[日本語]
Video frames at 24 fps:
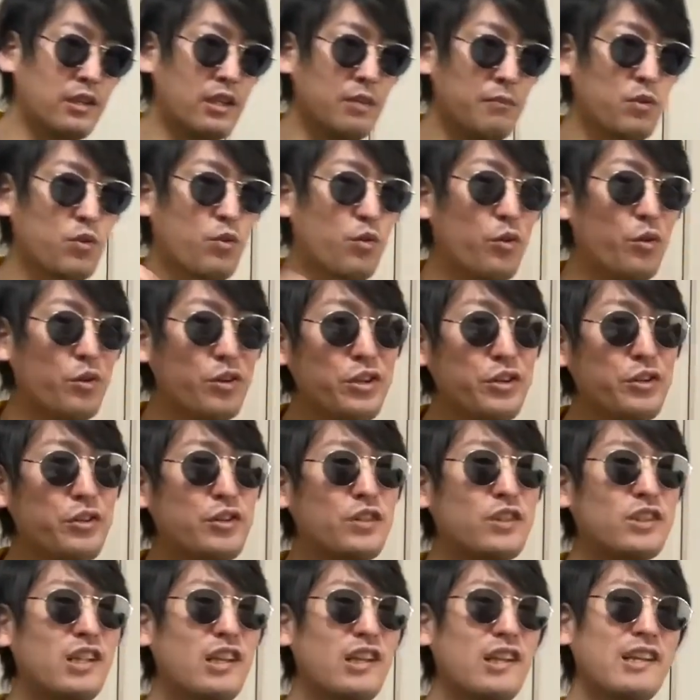もこういう
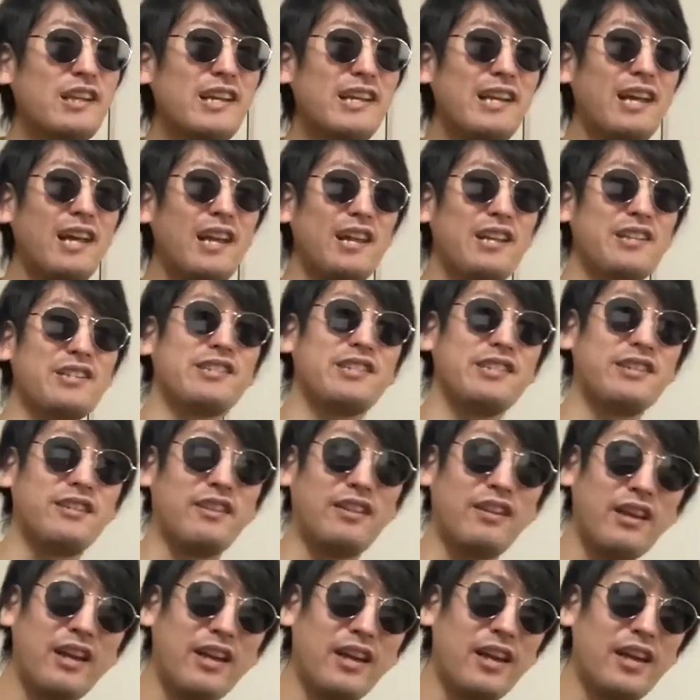くだらない話っ
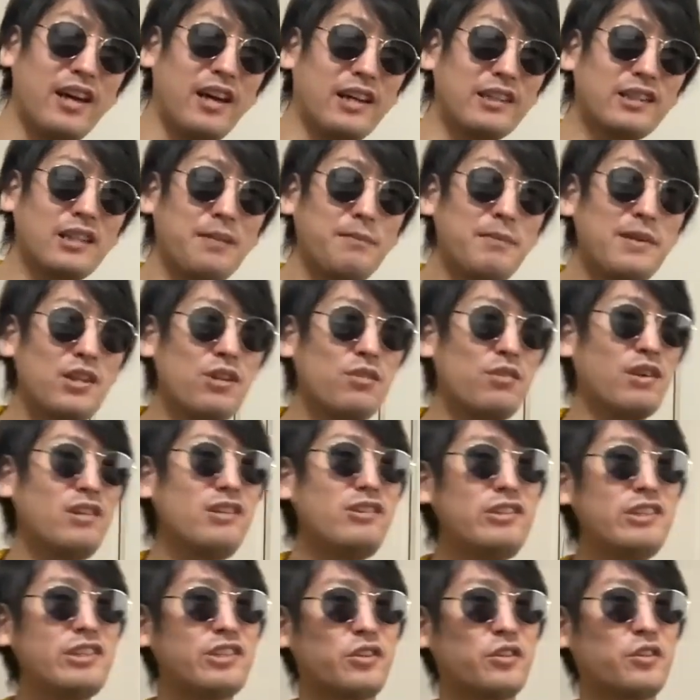て頭の
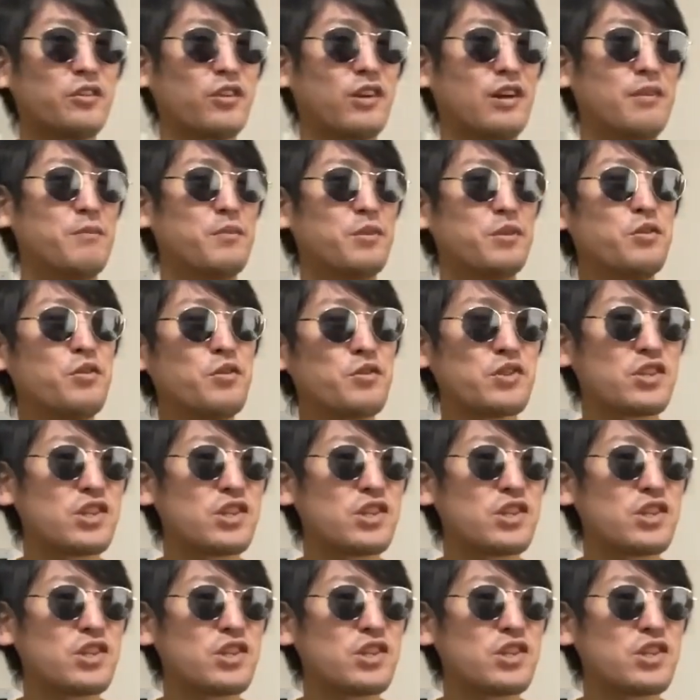悪い人とか物を知